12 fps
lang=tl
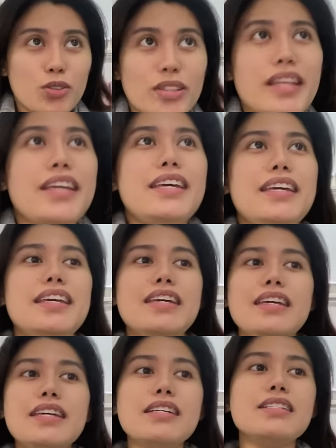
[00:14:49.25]
So, today
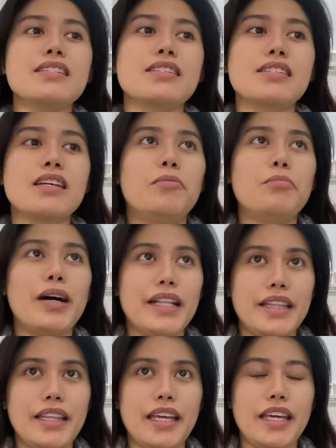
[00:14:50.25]
is
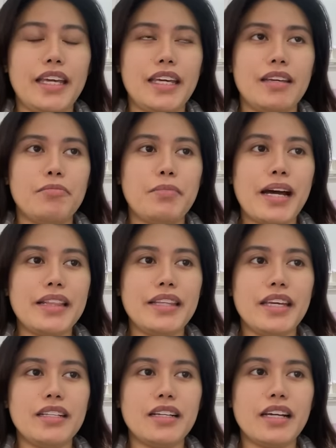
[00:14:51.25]
Monday.
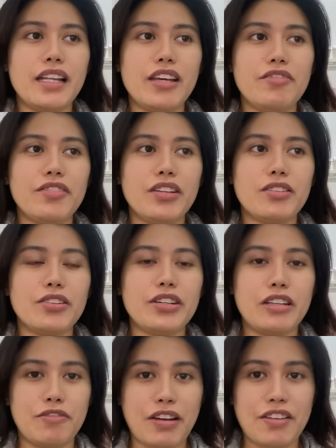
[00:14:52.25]
Monday ng
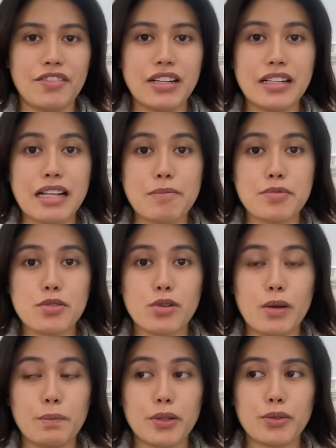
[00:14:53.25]
11.35. Katatapos ko
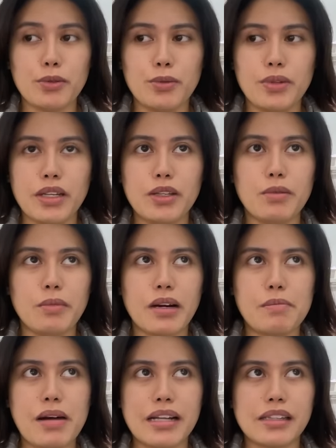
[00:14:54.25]
lang patulogin yung
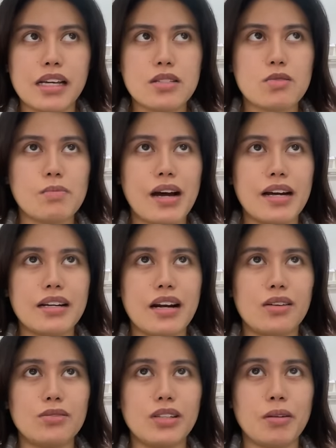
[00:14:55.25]
mga bata. So,
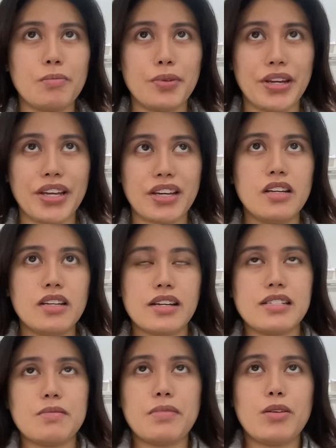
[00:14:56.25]
maaga ako nag-break.
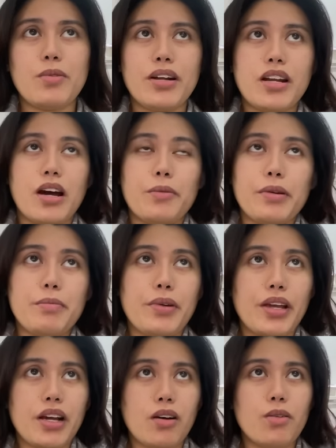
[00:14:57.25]
Kasi may 1-hour
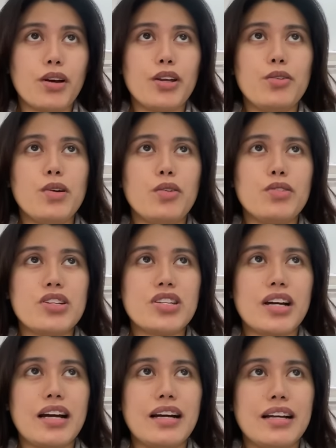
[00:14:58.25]
break ako. Kinuha ko na
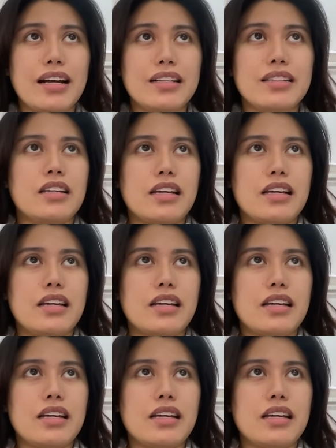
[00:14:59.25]
siya kaagad.